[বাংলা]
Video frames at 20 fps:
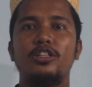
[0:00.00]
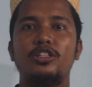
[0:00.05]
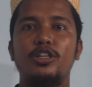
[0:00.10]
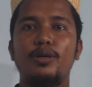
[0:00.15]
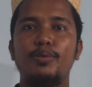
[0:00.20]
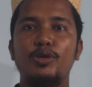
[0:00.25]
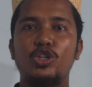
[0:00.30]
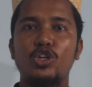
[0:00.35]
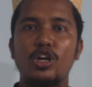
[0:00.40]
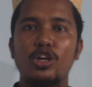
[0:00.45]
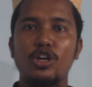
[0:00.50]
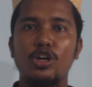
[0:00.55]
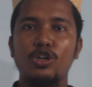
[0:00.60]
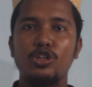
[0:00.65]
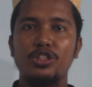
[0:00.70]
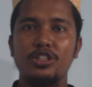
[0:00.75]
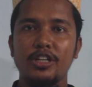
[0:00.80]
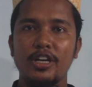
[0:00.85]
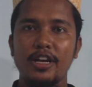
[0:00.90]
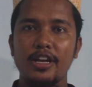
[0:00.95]
যে বিষয়টা
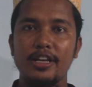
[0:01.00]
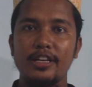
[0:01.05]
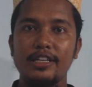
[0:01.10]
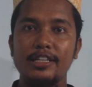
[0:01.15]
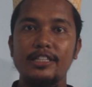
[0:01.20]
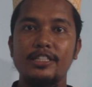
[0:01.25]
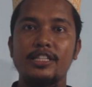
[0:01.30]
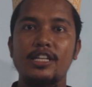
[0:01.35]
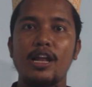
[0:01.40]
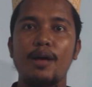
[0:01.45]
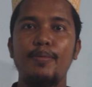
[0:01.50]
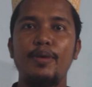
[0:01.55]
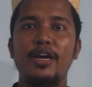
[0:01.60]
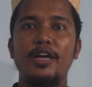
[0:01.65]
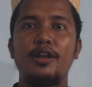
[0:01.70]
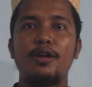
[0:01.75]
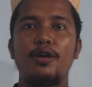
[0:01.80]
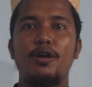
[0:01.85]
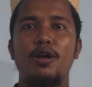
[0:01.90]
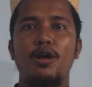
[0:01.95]
হচ্ছে ইসলামের